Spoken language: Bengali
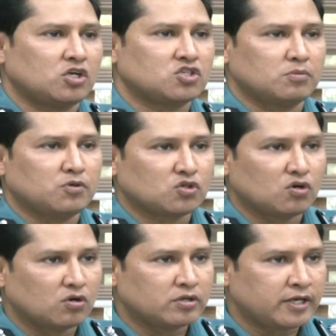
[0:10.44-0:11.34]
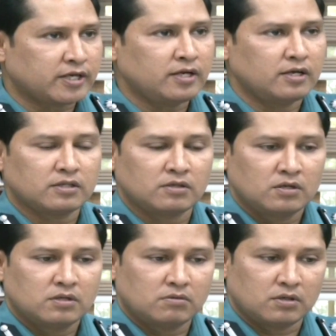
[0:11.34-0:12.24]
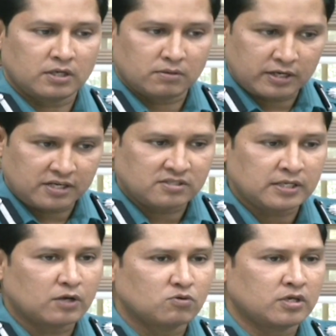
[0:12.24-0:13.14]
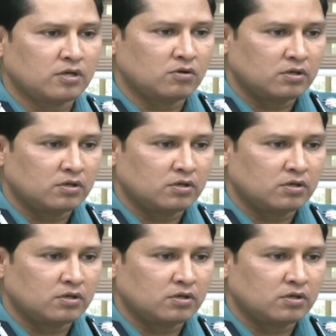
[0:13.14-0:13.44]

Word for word: স্বরাষ্ট্র মন্ত্রণালয় থেকে এডিসি হারুনকে